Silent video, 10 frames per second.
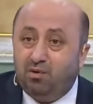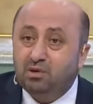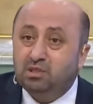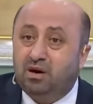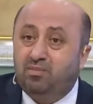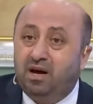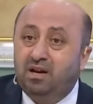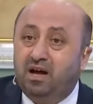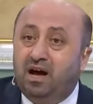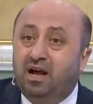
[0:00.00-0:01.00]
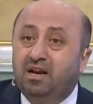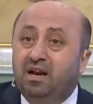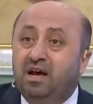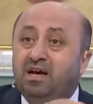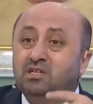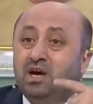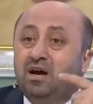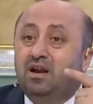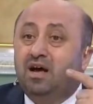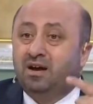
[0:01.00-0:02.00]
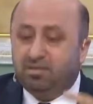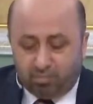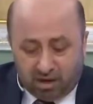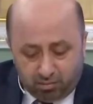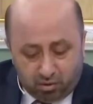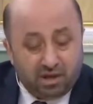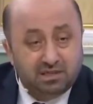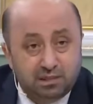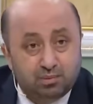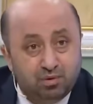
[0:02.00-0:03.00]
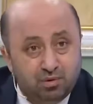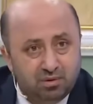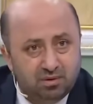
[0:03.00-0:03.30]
O zaman anlayacaklar. Bak bu hadis bu.